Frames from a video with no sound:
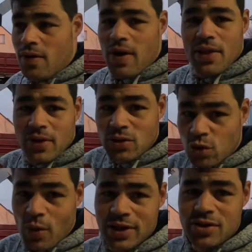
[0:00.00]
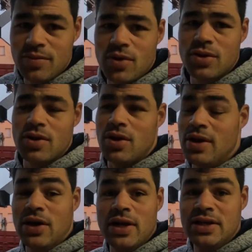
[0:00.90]
Voilà, donc il y a toujours moins de commandes.
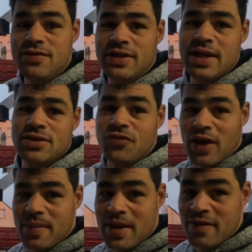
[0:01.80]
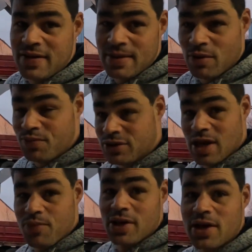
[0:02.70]
Euh, les collectivités sont fermées évidemment
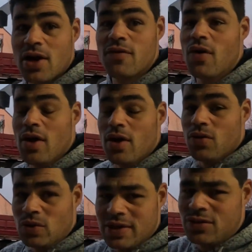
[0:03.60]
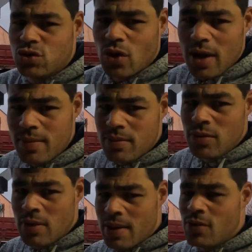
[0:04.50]
puisqu'il n'y a plus d'école. Donc c'est toujours
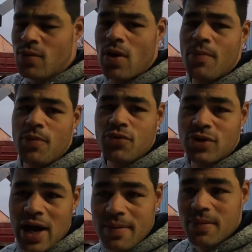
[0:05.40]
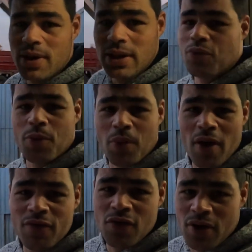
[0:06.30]
un moment un peu plus calme. Pour
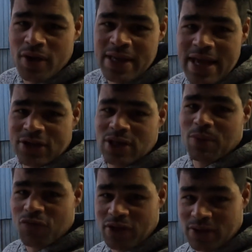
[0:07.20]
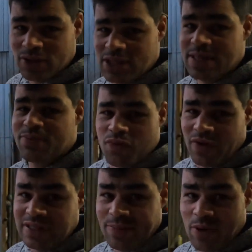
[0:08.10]
preuve, euh, hier j'en ai profité aussi pour
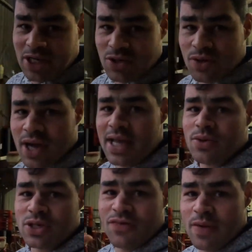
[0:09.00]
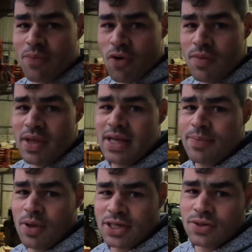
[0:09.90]
faire des épaulages d'engrais, donc j'ai fait le premier
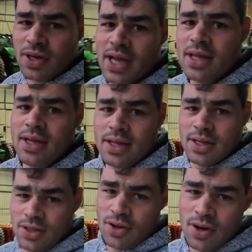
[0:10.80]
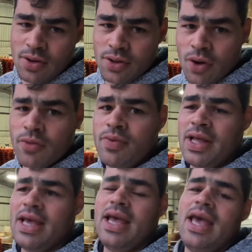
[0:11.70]
épaulage d'engrais dans le, dans le
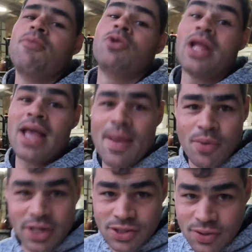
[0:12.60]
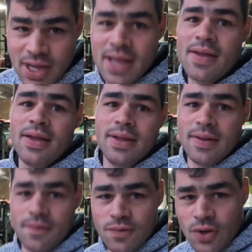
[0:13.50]
blé et mon dernier épaulage d'engrais
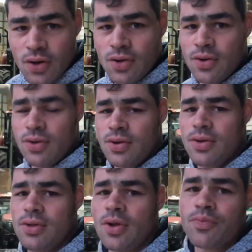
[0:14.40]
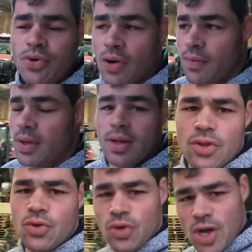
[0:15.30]
dans le, dans le poireau.
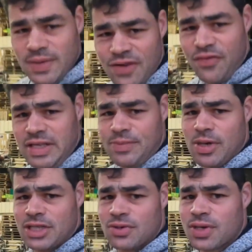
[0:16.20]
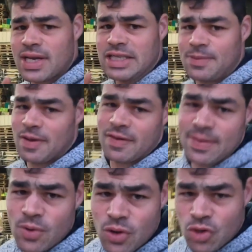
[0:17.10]
Donc comme j'ai fait des épaulages d'engrais, j'espère
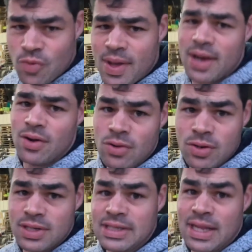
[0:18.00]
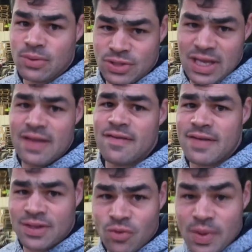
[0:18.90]
vraiment que demain l'eau qui est annoncée
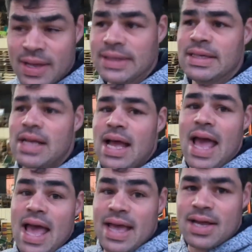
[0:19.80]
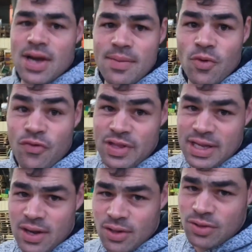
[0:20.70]
va tomber. Et comme on fait
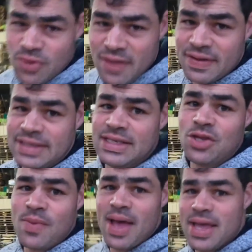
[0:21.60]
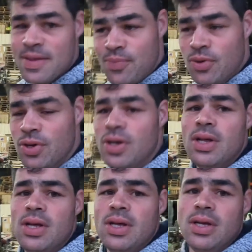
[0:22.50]
des carottes non lavées, si demain il pleut,
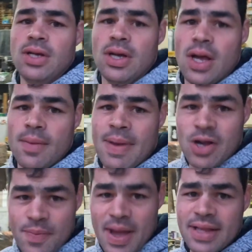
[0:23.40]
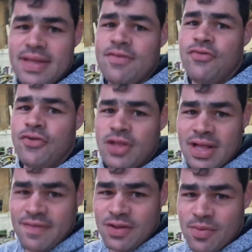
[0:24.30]
ma coopérative veut des
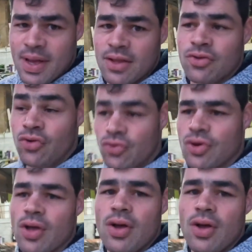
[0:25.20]
navets demain. Donc